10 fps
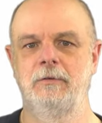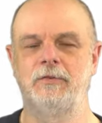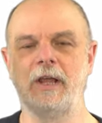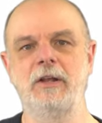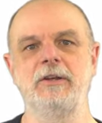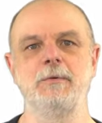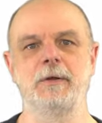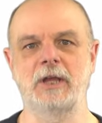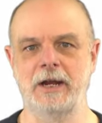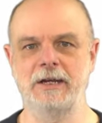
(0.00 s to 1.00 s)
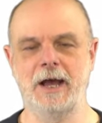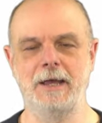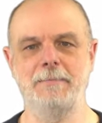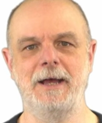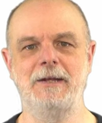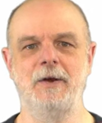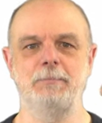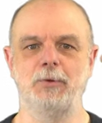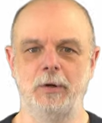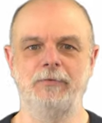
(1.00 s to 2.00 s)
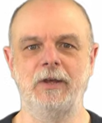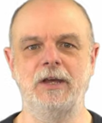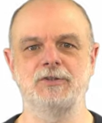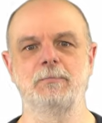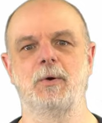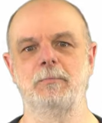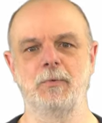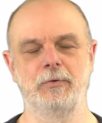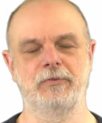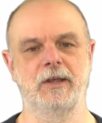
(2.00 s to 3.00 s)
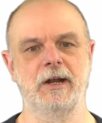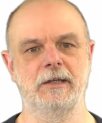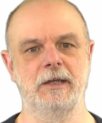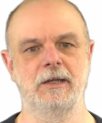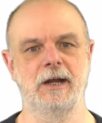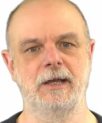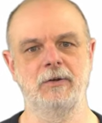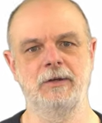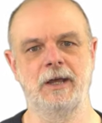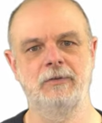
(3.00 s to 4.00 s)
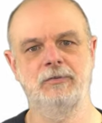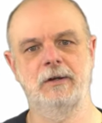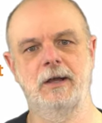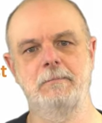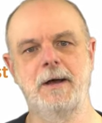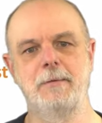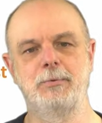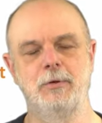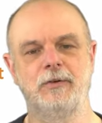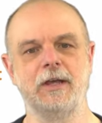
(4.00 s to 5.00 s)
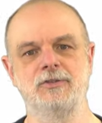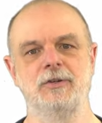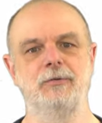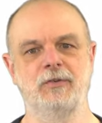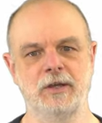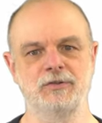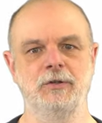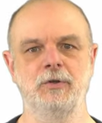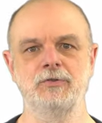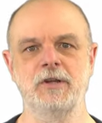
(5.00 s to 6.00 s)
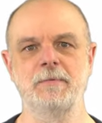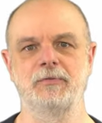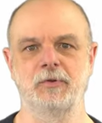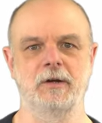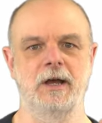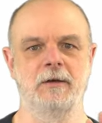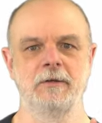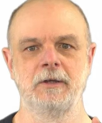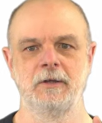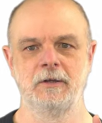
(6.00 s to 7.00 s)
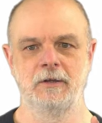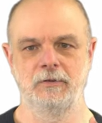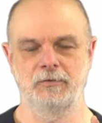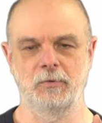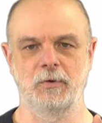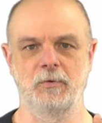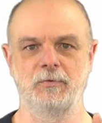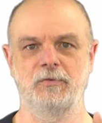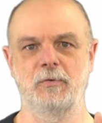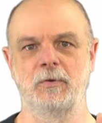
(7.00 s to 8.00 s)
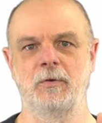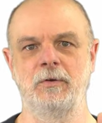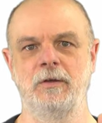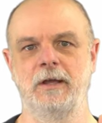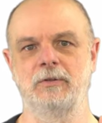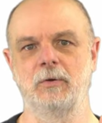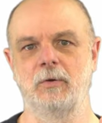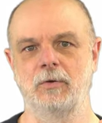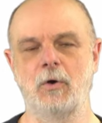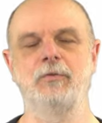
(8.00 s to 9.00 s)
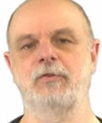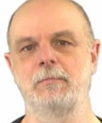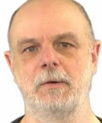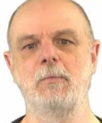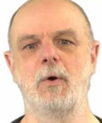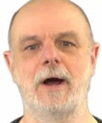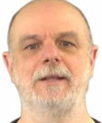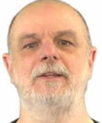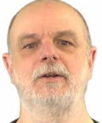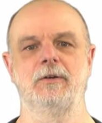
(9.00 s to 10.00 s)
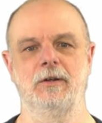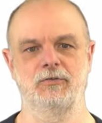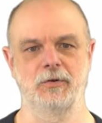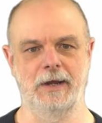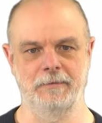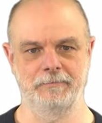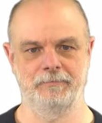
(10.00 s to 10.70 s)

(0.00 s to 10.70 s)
fidelity は足りない場合には purification ももうつけなきゃいけないので、それがまあ purification のスケジュールとしてもそれがその、その、えっと、コストももう入っているんでしょうね。